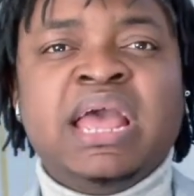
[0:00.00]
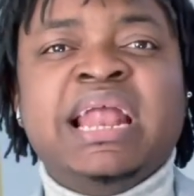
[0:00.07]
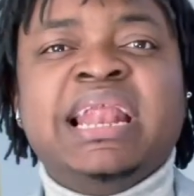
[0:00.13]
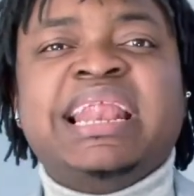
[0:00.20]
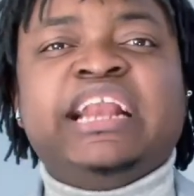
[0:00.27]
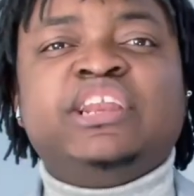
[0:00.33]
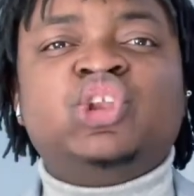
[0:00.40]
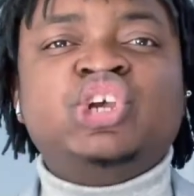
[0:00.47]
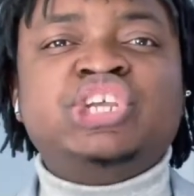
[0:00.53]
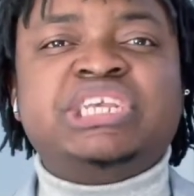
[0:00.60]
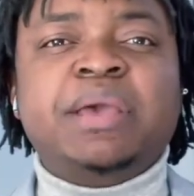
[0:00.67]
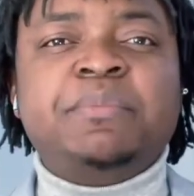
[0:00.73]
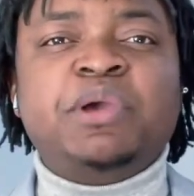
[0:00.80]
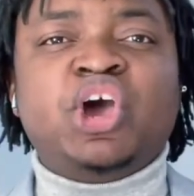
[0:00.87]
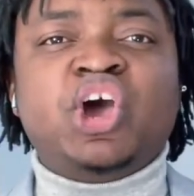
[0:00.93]
La
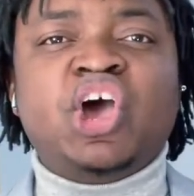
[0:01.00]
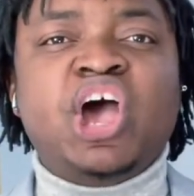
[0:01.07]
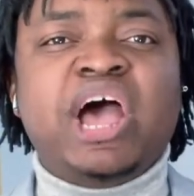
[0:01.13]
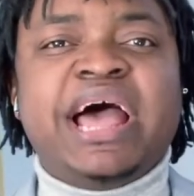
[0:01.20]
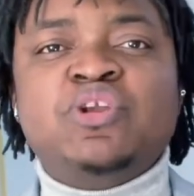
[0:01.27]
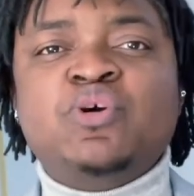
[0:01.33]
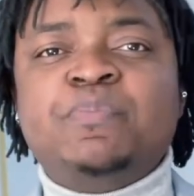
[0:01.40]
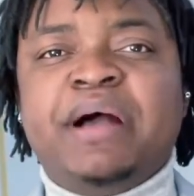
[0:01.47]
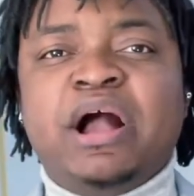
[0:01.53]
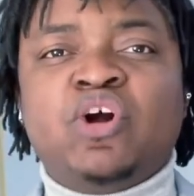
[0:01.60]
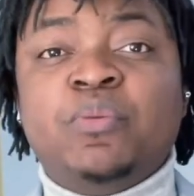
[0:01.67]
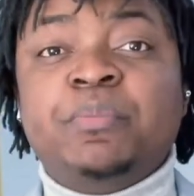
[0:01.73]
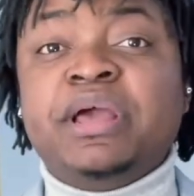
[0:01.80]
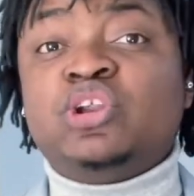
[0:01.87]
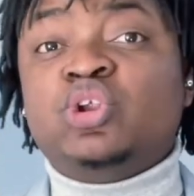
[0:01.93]
deuxième erreur à ne pas
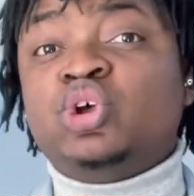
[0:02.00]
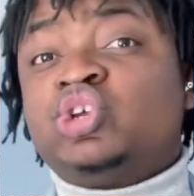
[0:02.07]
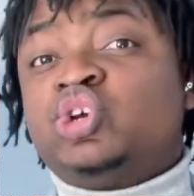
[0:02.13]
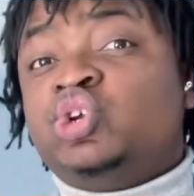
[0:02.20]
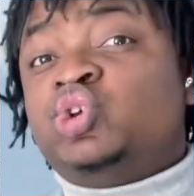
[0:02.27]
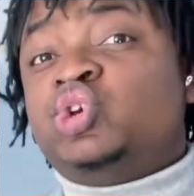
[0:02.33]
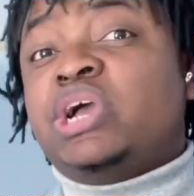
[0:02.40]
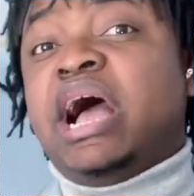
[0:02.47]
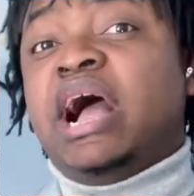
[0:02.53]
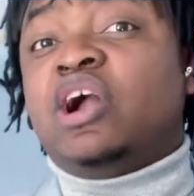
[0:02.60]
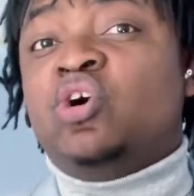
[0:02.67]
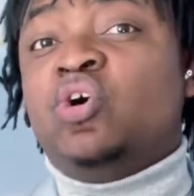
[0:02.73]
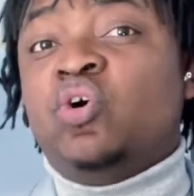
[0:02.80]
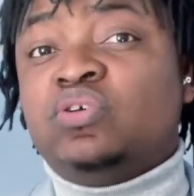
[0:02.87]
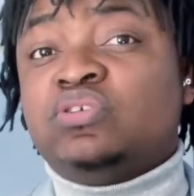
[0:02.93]
commettre lorsque tu
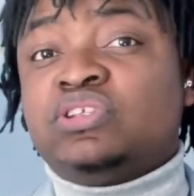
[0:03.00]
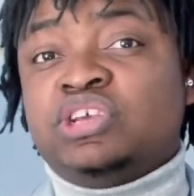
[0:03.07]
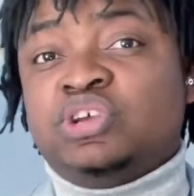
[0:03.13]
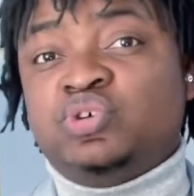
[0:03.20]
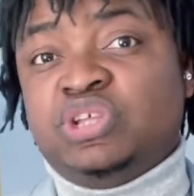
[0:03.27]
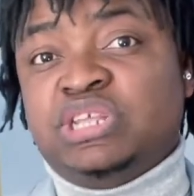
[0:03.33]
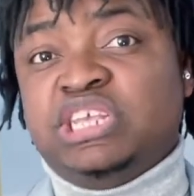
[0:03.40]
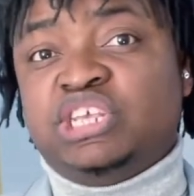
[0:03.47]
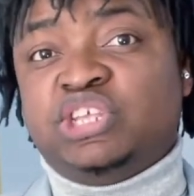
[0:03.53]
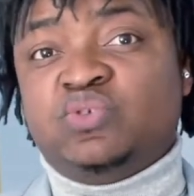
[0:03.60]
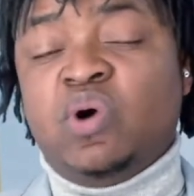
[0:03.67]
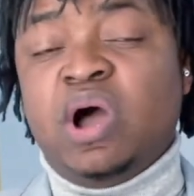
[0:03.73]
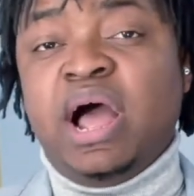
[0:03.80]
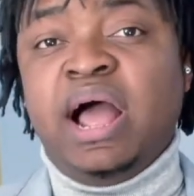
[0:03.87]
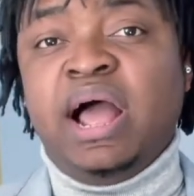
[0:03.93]
racontes une
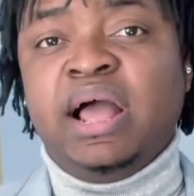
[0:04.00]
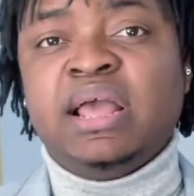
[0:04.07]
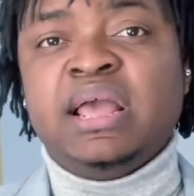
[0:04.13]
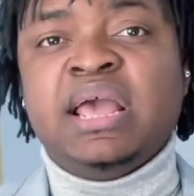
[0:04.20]
histoire,